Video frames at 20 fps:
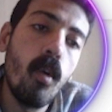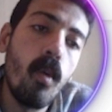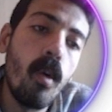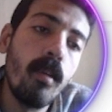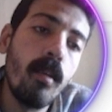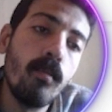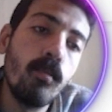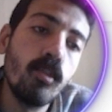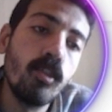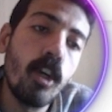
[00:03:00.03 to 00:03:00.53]

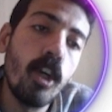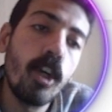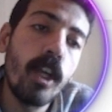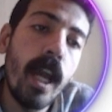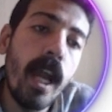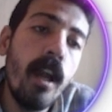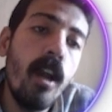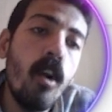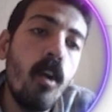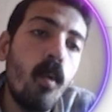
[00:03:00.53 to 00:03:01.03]
هو
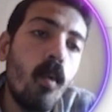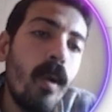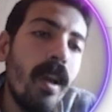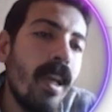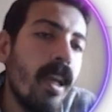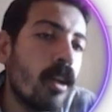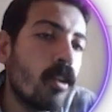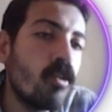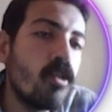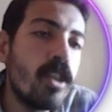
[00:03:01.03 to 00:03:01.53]
مضارع
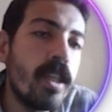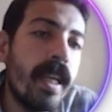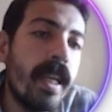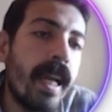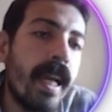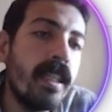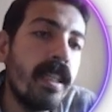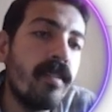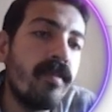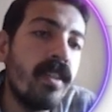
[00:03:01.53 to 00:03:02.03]
والجزء
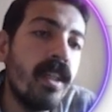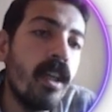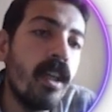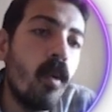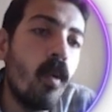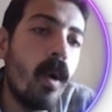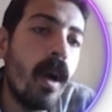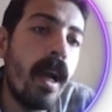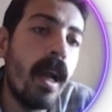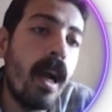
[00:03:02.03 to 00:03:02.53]
اللي جاي فيه
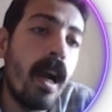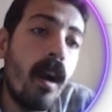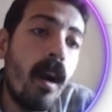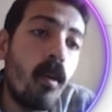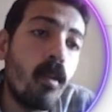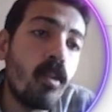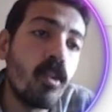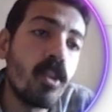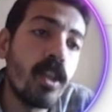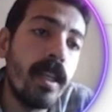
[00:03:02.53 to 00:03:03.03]
هو
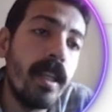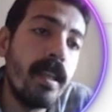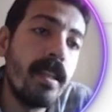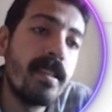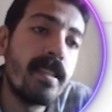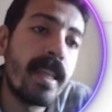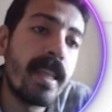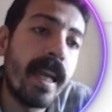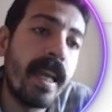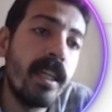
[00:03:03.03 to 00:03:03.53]
او الجزء اللي
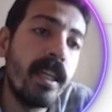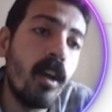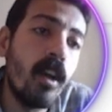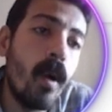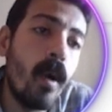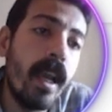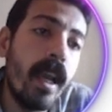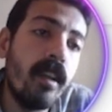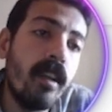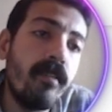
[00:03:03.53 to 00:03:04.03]
لسه جاي
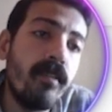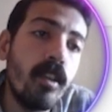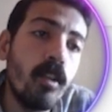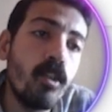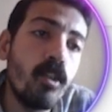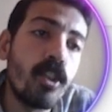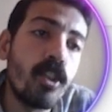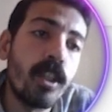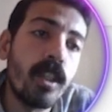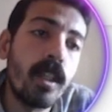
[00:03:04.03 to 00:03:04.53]
هو
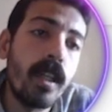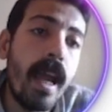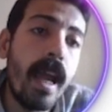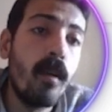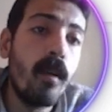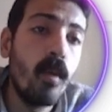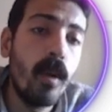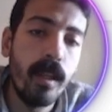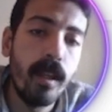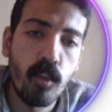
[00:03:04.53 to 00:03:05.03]
الفيوتشر
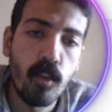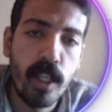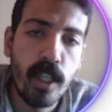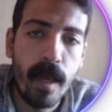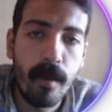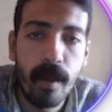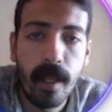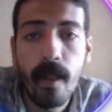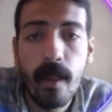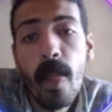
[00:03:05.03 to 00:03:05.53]
او
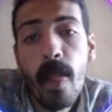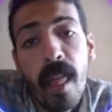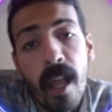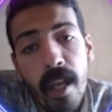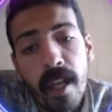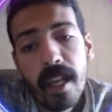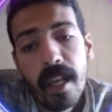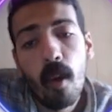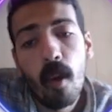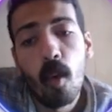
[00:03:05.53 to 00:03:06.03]
المستقبل
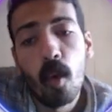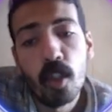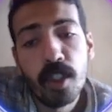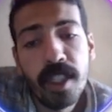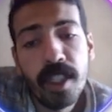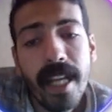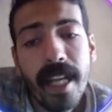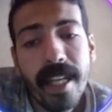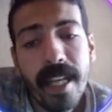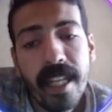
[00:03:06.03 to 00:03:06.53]
لو
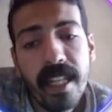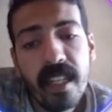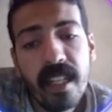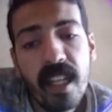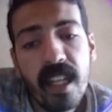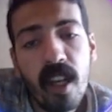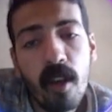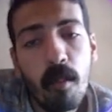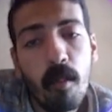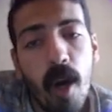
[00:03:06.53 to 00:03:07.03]
قلت لك
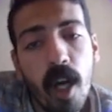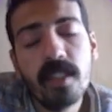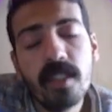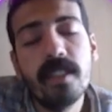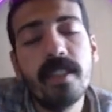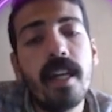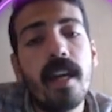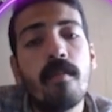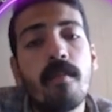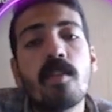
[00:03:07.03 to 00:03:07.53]
ان
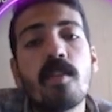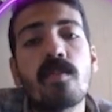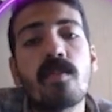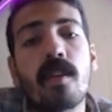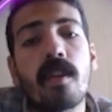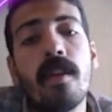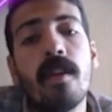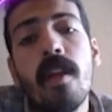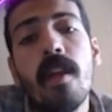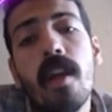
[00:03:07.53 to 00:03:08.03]
الماضي ده يا
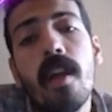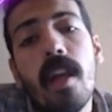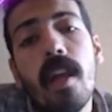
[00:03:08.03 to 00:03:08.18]
مستر